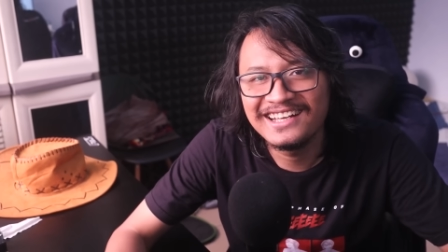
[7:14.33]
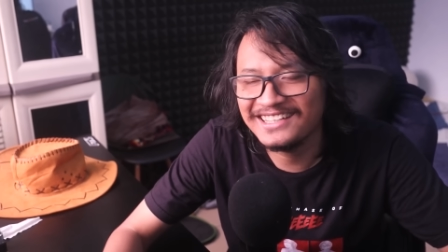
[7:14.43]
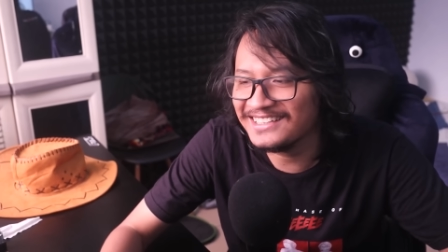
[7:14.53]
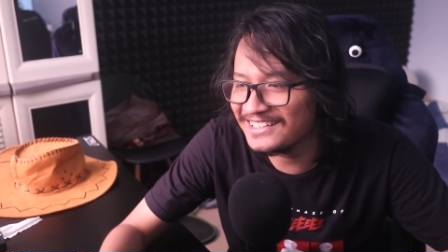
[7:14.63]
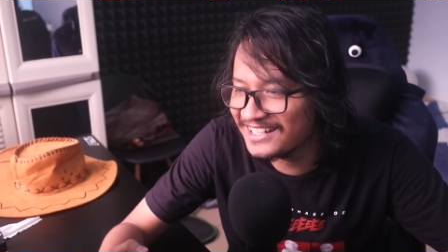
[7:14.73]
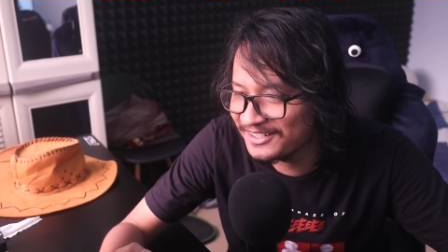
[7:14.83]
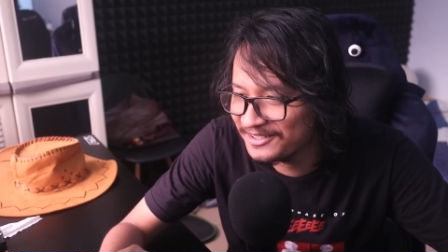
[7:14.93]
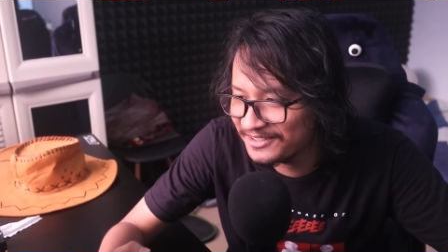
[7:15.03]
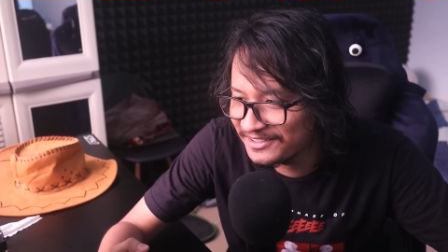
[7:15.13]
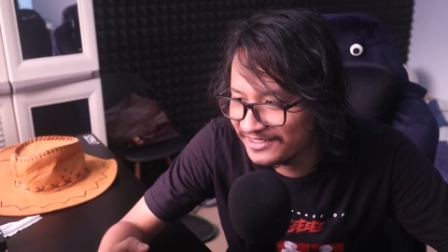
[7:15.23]
kita tinggal
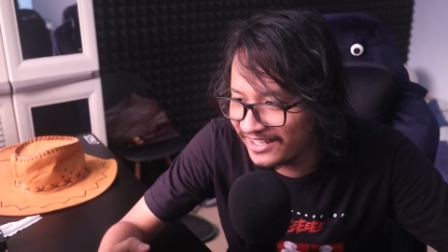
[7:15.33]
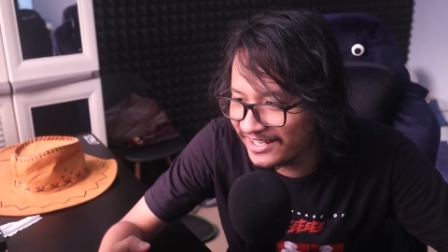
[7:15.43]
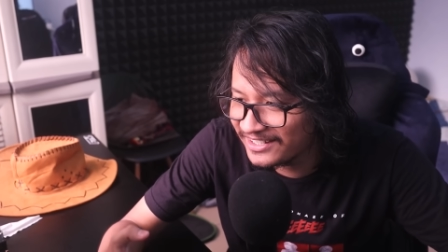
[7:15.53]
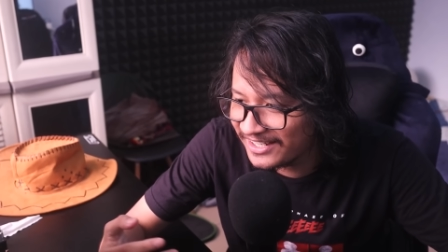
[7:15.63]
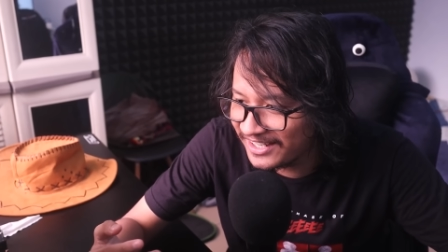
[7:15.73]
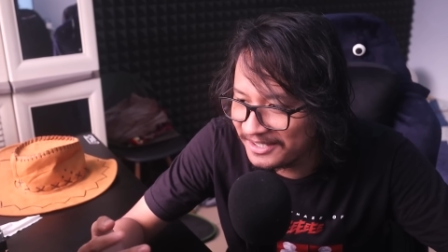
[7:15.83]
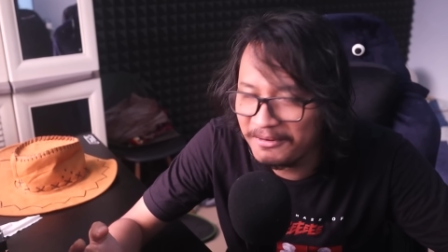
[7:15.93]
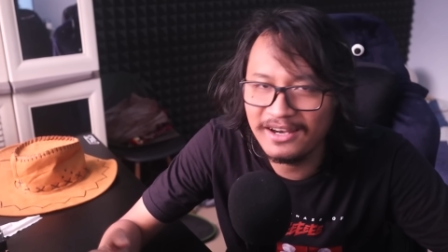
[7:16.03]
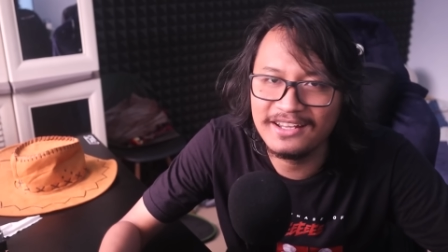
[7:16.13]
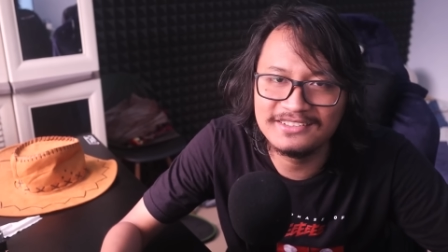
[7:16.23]
nunggu endingnya kayak
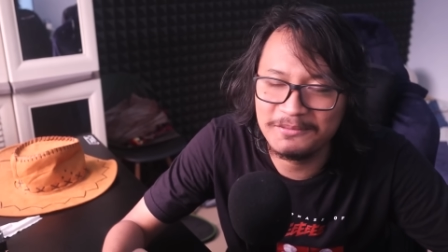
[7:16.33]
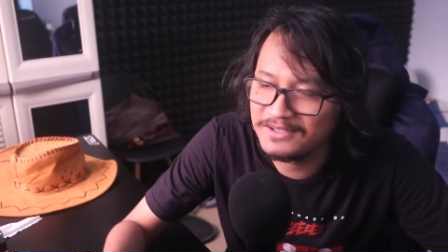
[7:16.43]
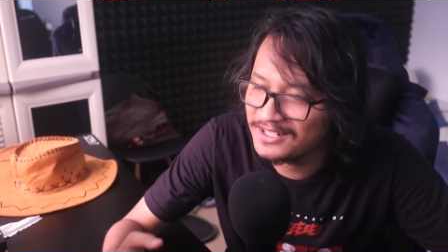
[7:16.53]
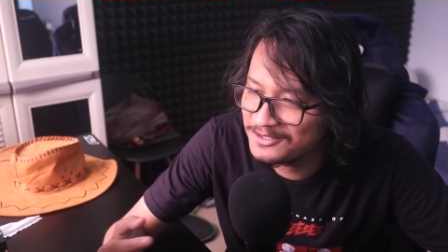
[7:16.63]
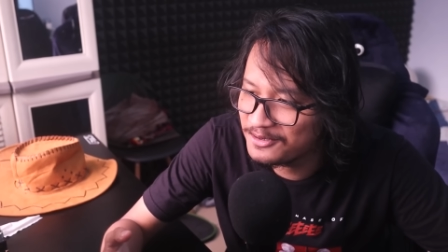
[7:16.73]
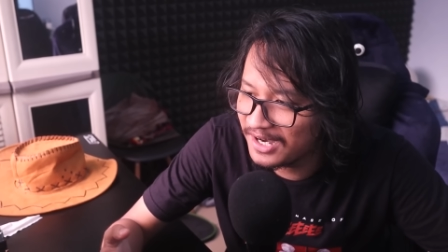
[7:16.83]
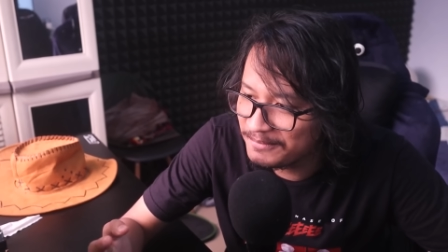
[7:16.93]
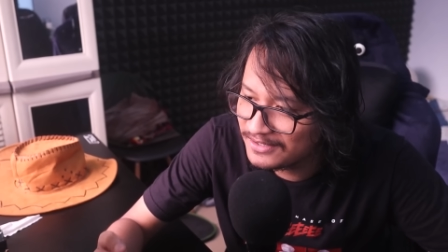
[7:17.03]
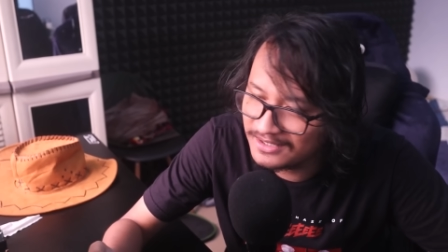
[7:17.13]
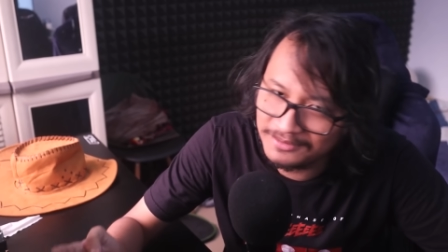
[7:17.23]
gimana siapa yang jadi juara
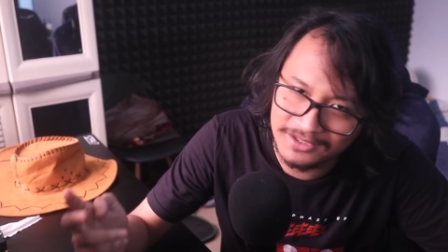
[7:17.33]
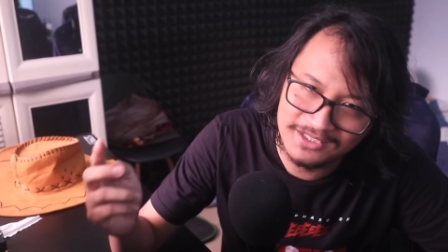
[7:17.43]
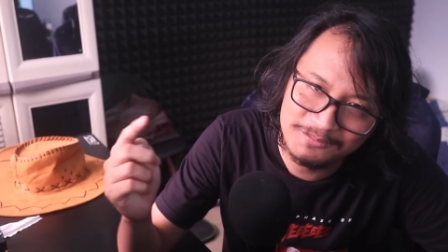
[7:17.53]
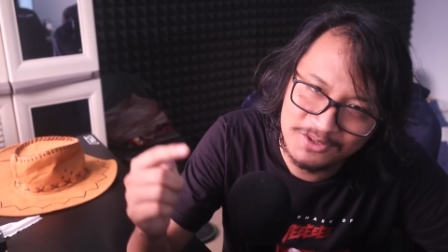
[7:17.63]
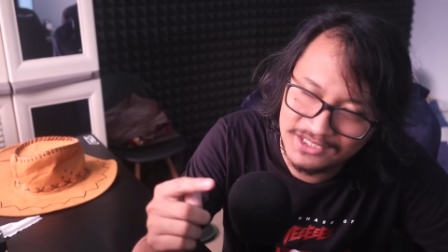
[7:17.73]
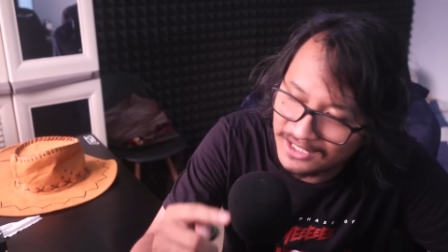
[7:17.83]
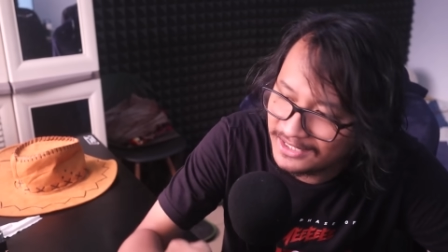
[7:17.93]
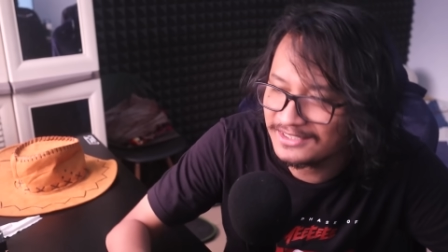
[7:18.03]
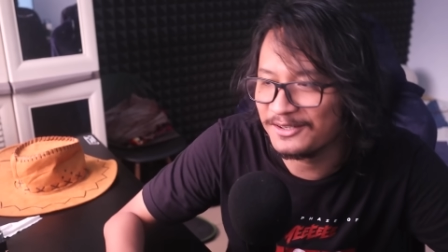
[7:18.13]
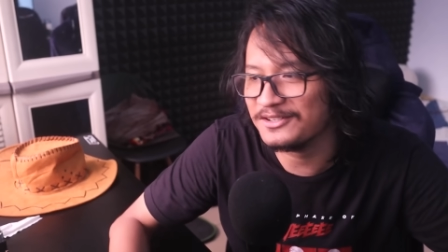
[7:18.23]
bisa kita, kita buatin
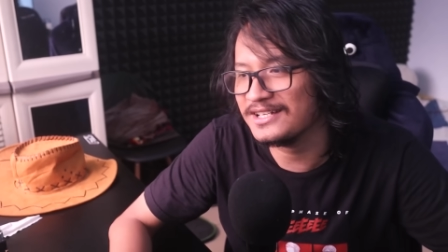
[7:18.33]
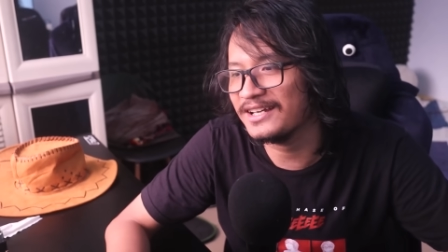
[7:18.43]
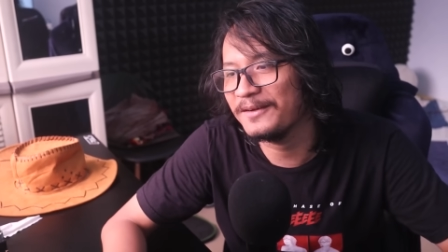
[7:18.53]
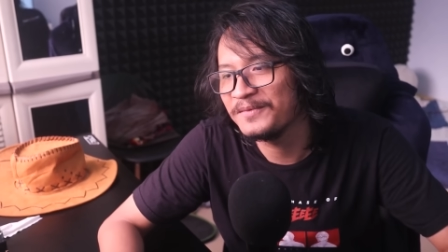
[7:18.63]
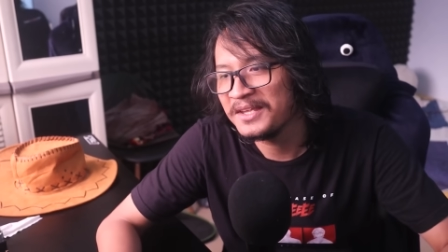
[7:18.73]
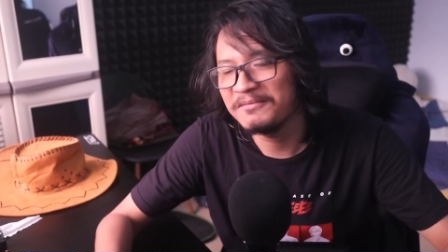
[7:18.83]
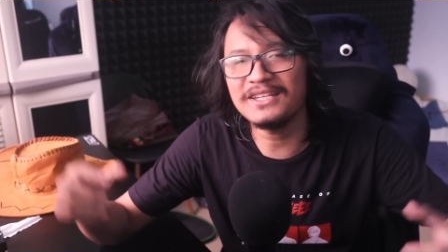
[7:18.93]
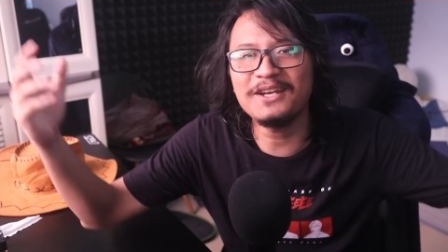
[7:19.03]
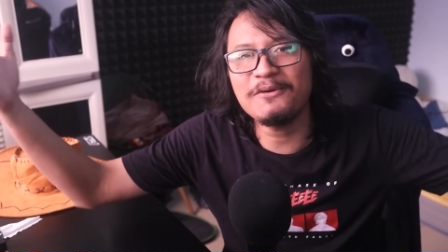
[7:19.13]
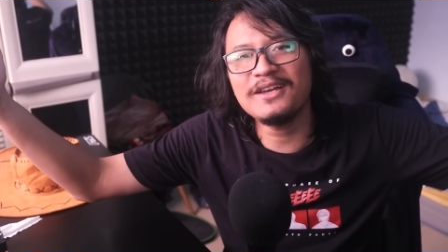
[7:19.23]
lagi terkocaknya but
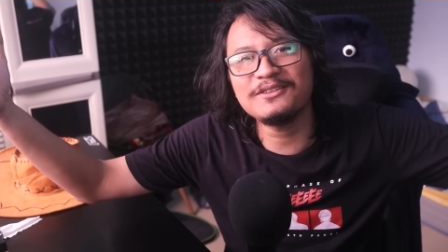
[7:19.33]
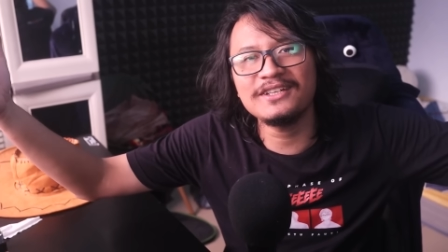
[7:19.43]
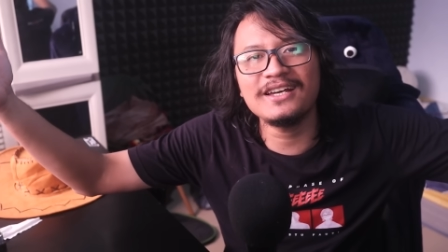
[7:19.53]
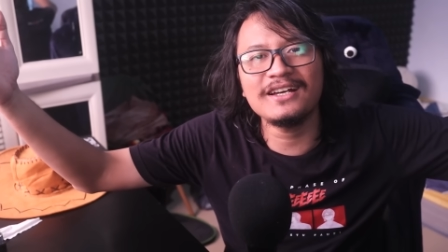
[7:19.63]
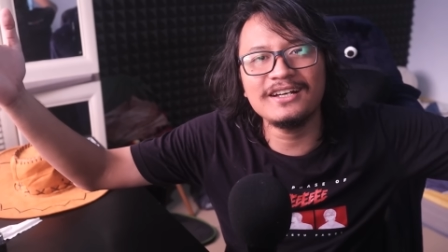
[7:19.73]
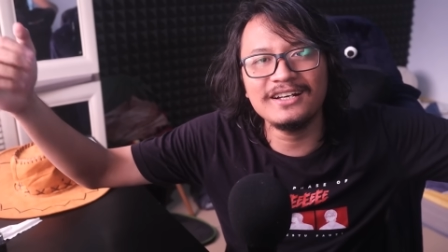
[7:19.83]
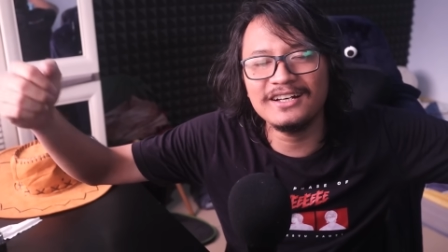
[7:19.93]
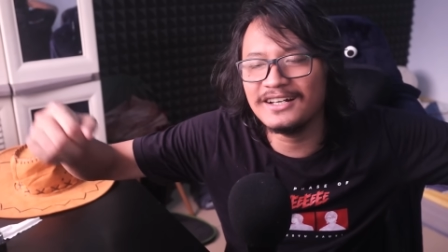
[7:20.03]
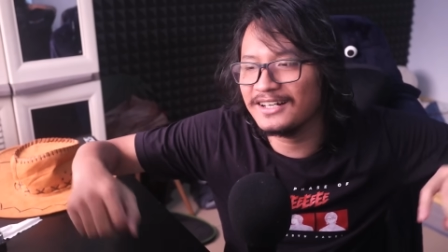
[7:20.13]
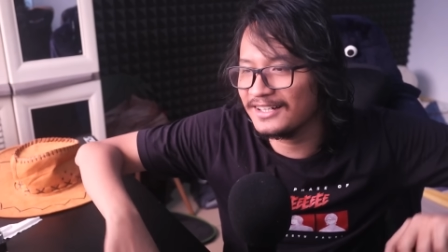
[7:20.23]
anyway itu dia uh,
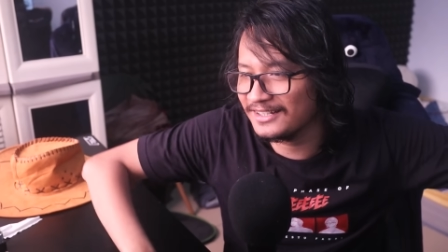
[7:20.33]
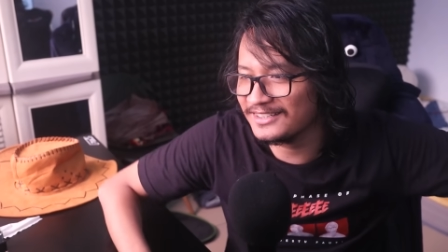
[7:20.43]
eh,